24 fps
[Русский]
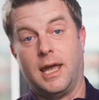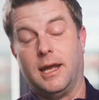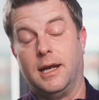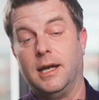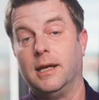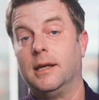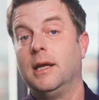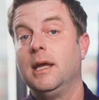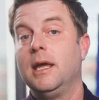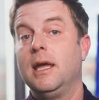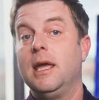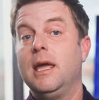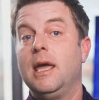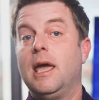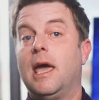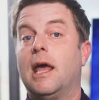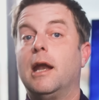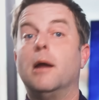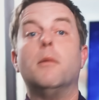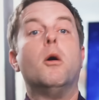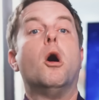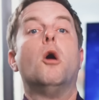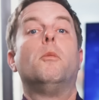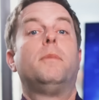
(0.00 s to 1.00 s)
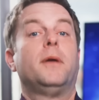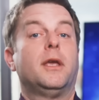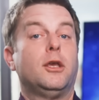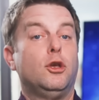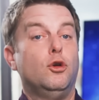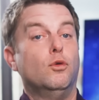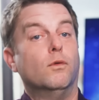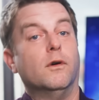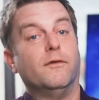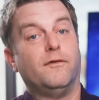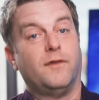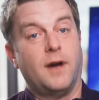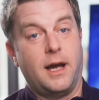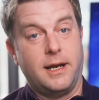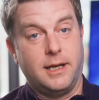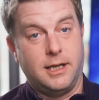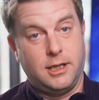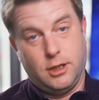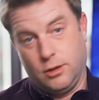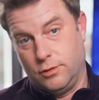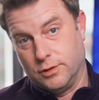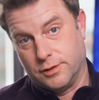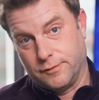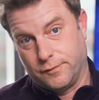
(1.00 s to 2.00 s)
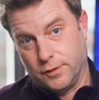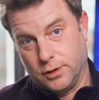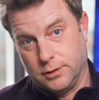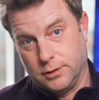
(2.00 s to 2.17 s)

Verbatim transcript: Но я надеюсь, что вы найдете его полезным.